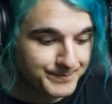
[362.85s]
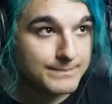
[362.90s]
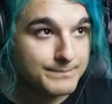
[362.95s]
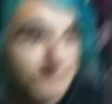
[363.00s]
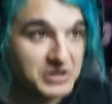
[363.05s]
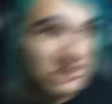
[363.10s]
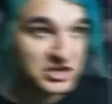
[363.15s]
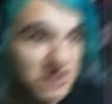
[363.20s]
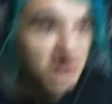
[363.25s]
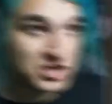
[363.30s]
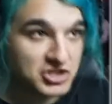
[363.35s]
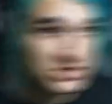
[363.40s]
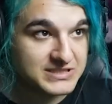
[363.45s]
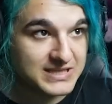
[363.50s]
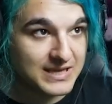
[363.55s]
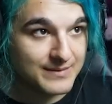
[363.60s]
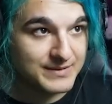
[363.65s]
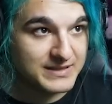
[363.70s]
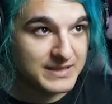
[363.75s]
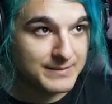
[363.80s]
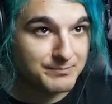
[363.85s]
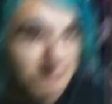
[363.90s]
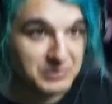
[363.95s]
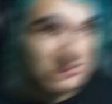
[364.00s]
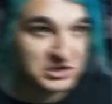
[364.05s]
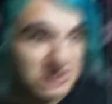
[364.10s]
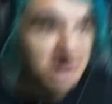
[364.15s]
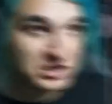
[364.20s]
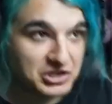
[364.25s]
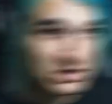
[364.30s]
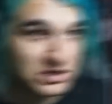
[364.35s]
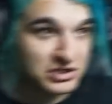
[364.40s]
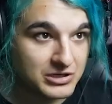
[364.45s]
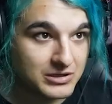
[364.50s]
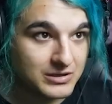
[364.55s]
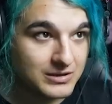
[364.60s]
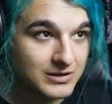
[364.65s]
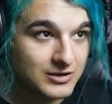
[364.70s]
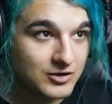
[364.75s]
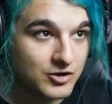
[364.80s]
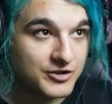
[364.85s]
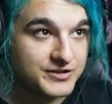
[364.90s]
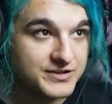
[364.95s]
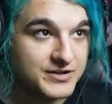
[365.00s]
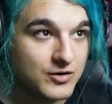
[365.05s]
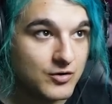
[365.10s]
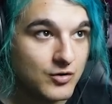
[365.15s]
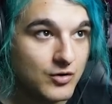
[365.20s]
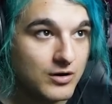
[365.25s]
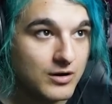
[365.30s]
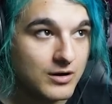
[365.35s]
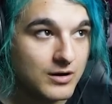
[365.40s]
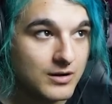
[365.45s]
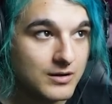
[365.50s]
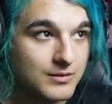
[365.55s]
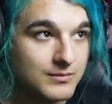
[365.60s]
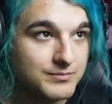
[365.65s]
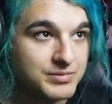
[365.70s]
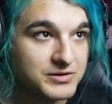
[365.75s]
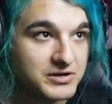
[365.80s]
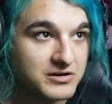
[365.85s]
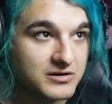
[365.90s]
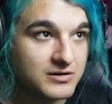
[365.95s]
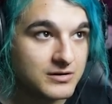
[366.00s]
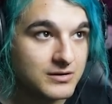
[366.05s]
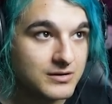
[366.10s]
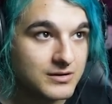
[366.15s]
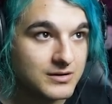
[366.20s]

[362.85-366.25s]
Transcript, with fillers: Brrr, Skibidi, brrr. Könnt ihr hoch? Brrr.